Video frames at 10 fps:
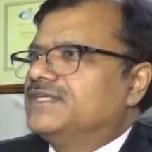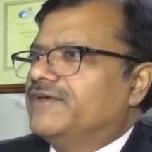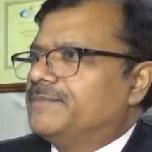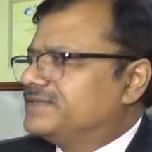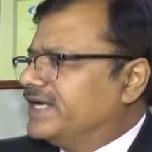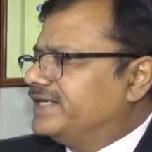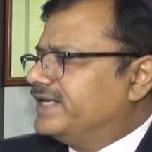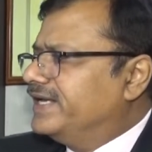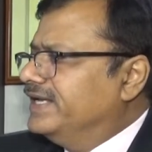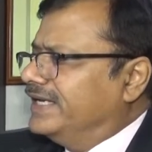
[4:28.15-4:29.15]
से वेबसाइट
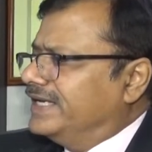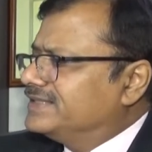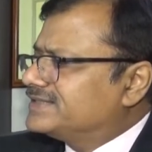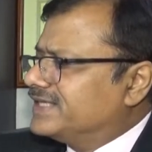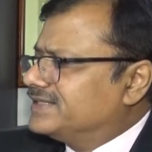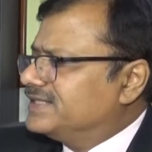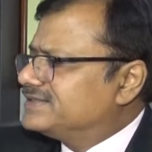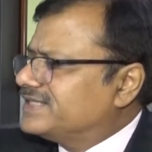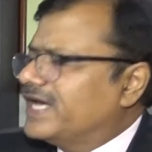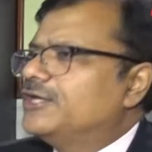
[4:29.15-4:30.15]
है इसके अंदर
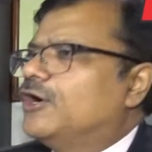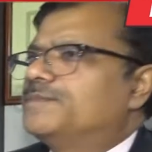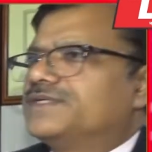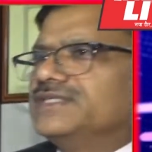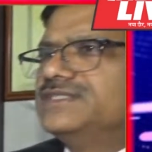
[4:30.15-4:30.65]
सारी ऑप्शन